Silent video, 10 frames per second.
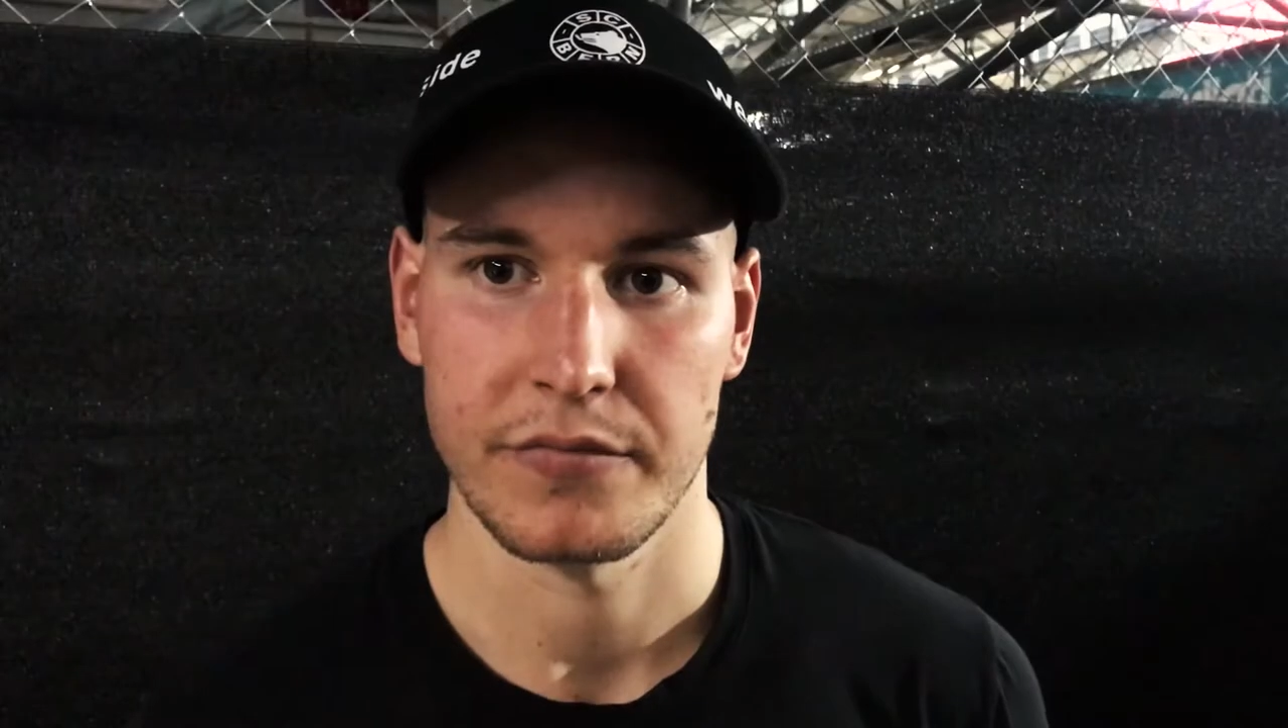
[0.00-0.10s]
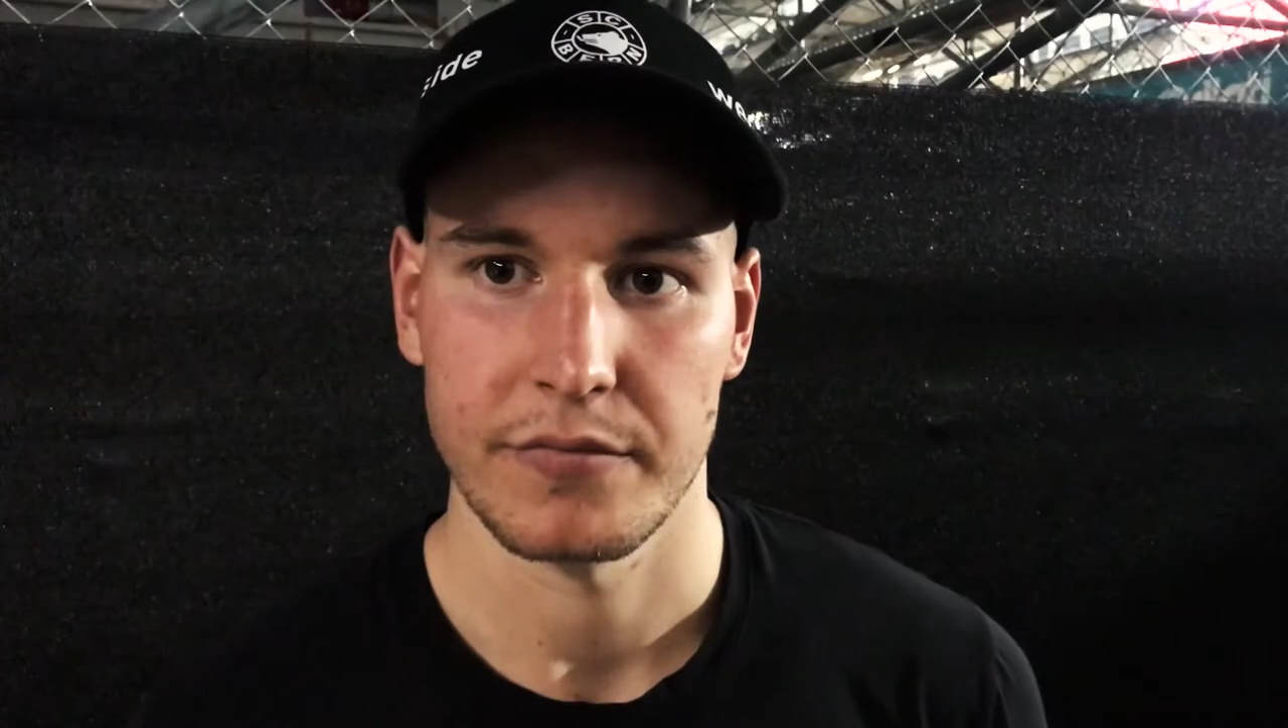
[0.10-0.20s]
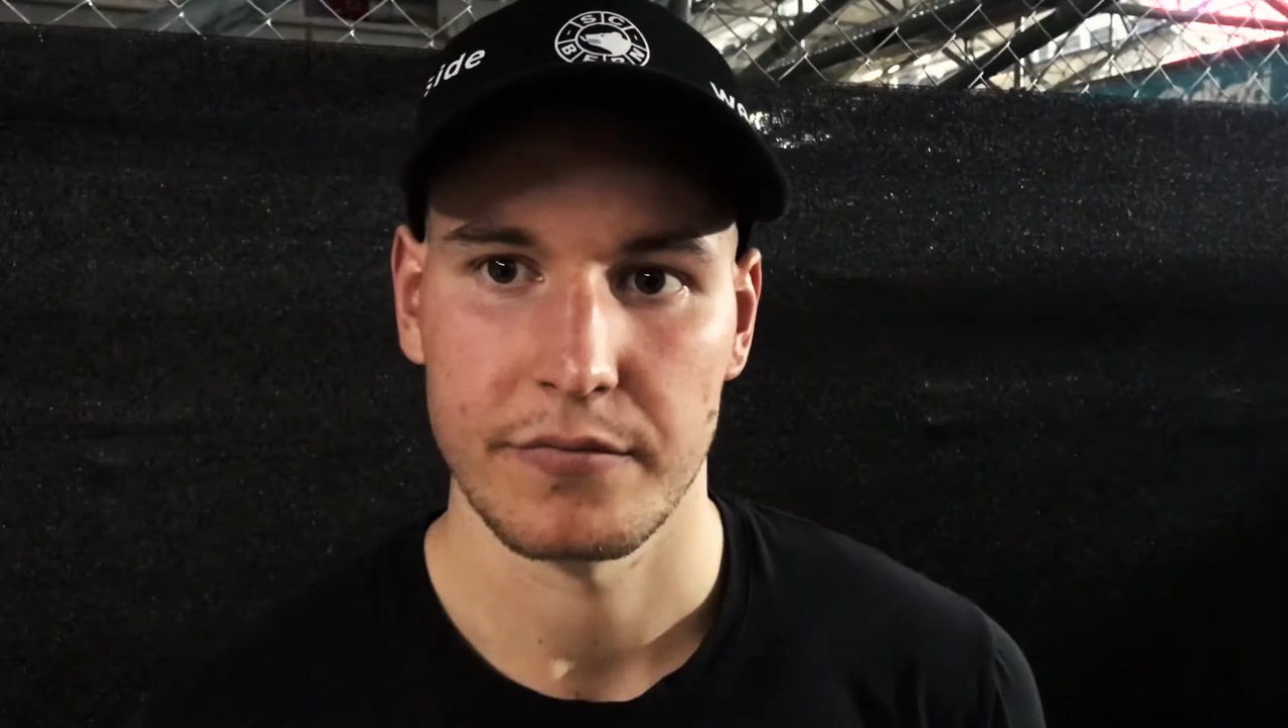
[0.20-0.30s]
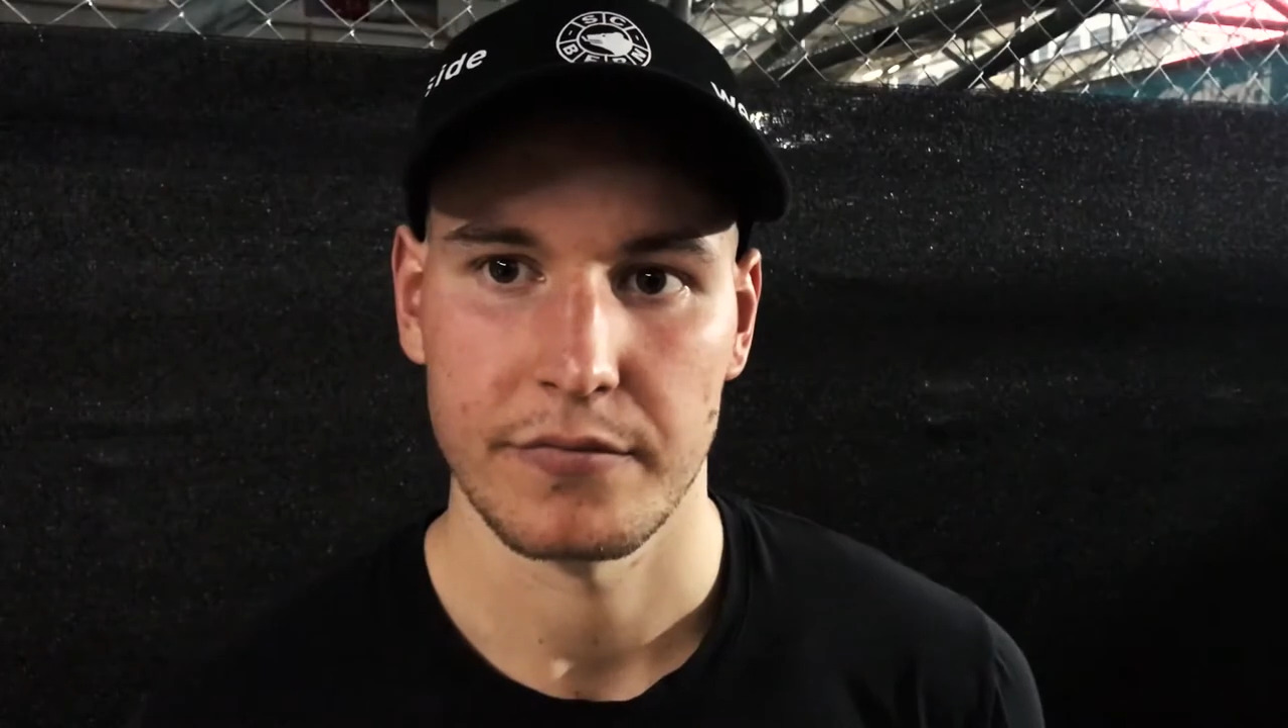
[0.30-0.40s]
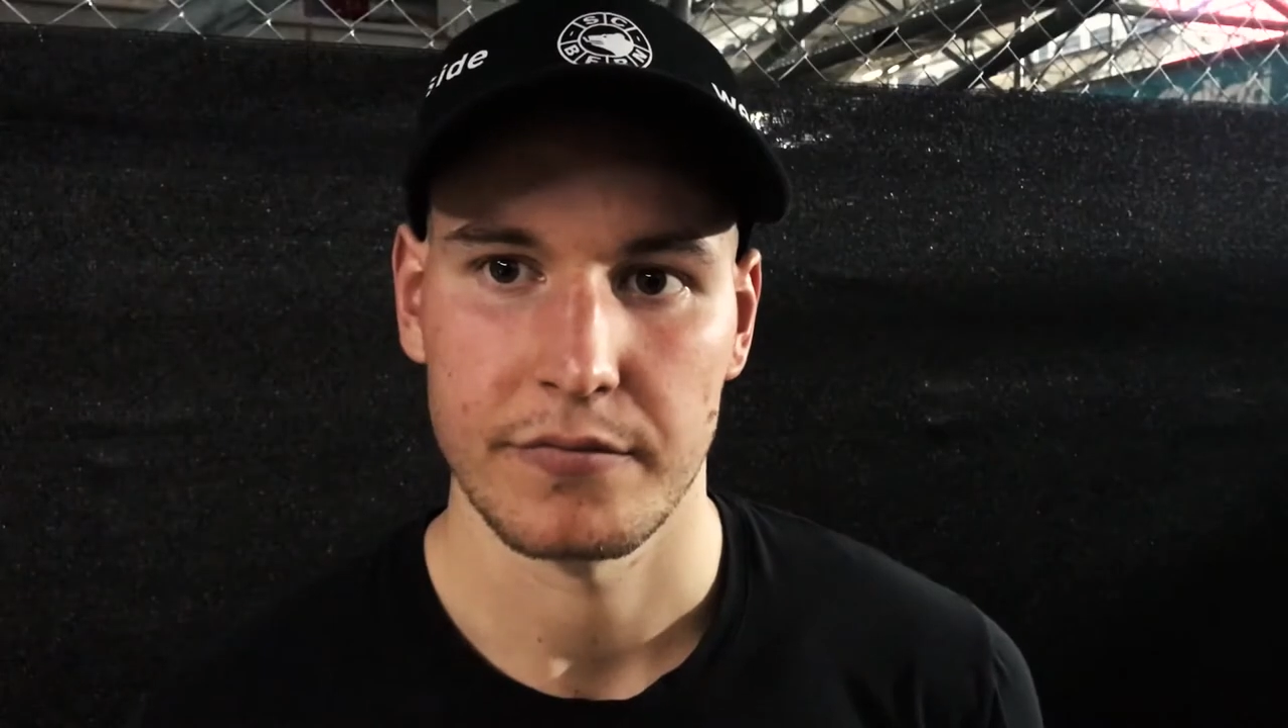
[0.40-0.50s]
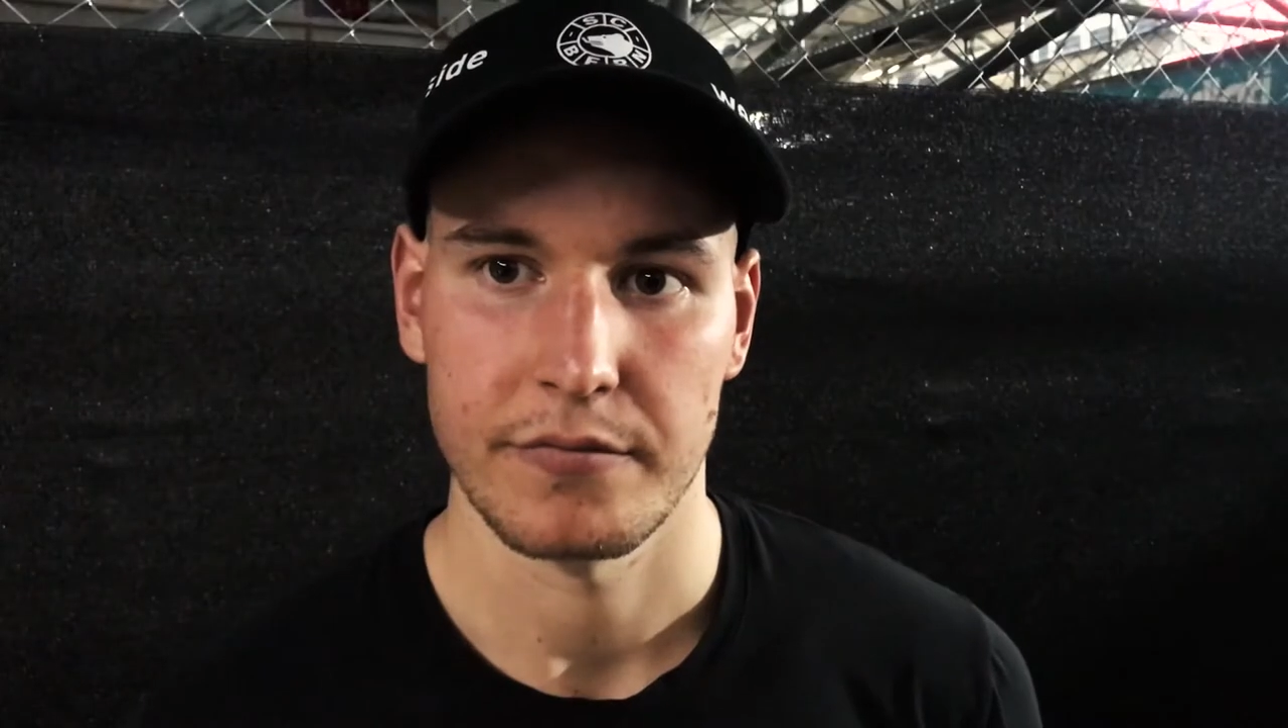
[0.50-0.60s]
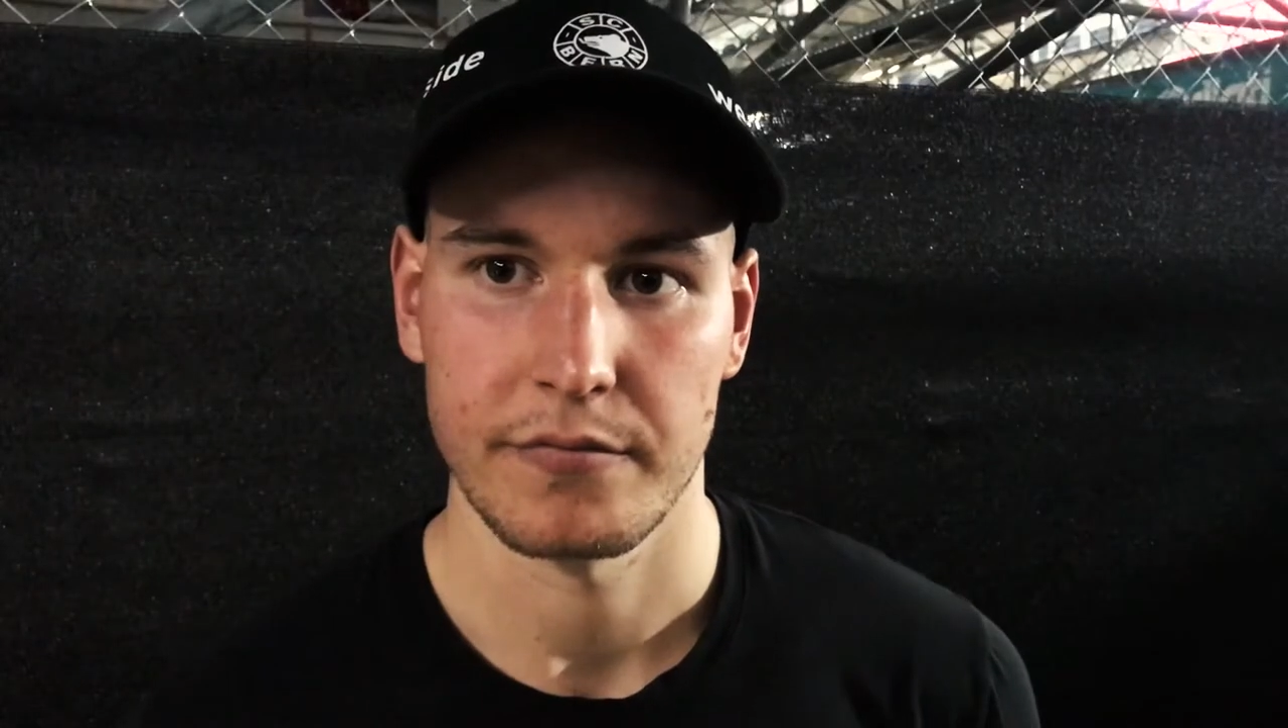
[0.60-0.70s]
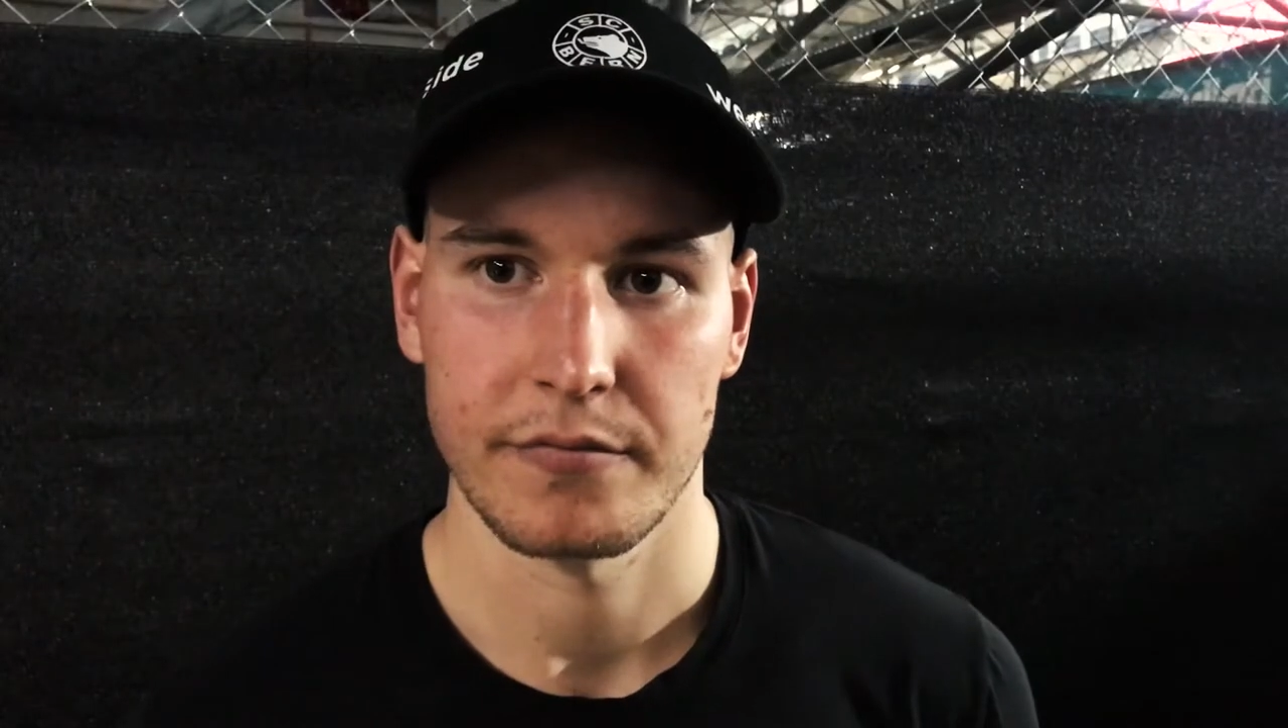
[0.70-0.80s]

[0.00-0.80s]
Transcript: du die Effizienz